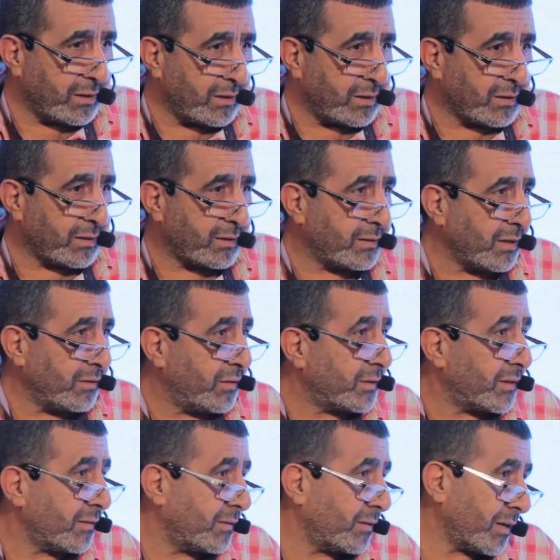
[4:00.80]
ايه اختلافات
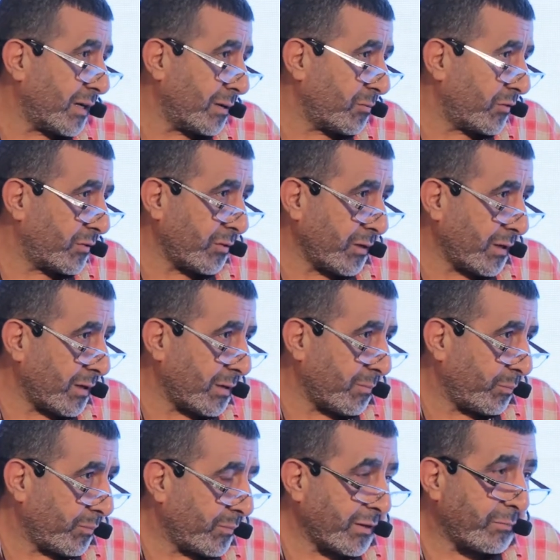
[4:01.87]
كثيره على مستوى العالم
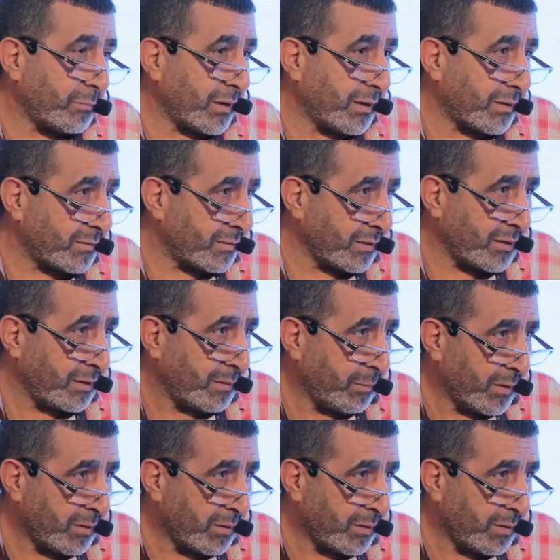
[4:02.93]
بالنسبه للقسطره